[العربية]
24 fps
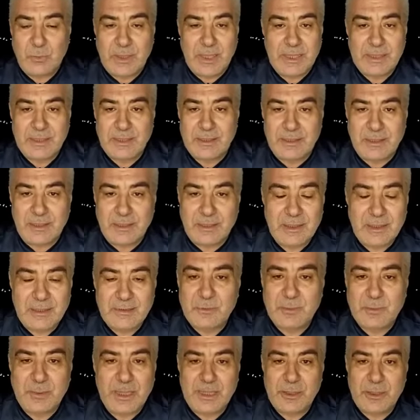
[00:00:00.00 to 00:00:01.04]
ولكن الله
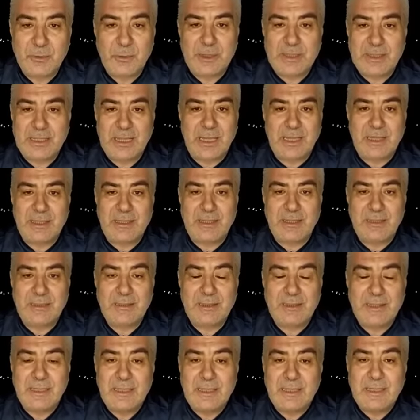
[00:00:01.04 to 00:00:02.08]
سبحانه وتعالى
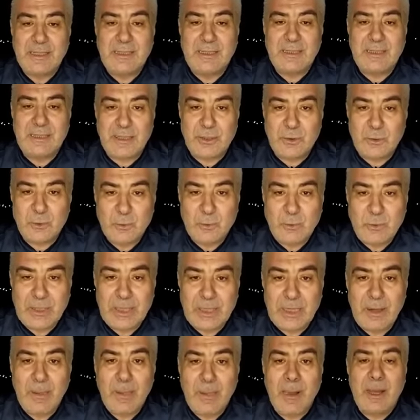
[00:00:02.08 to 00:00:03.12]

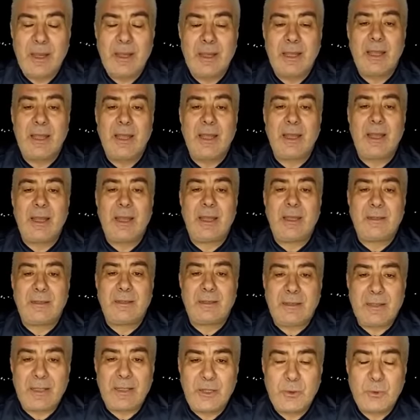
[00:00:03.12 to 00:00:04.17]
يقول
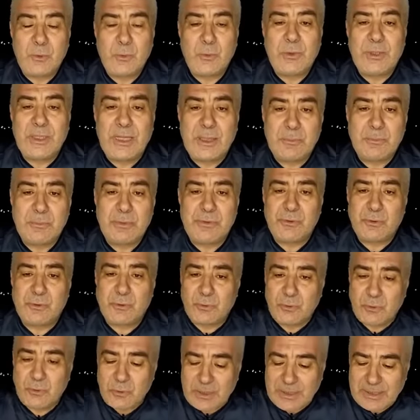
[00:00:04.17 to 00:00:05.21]
الله
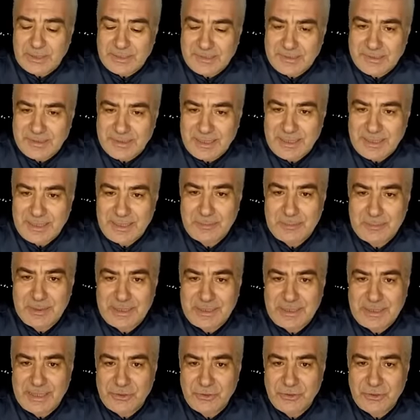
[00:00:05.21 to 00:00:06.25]
يبسط الرزق
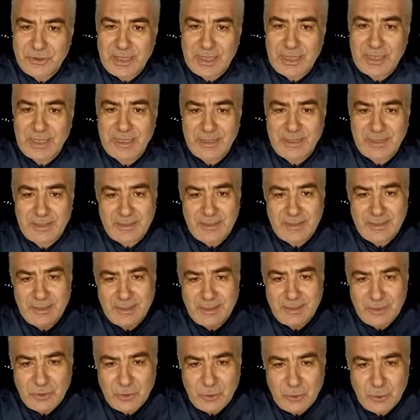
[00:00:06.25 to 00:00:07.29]
لمن يشاء
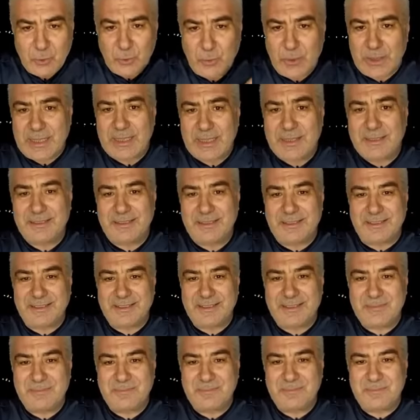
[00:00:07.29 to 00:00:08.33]
ويقدر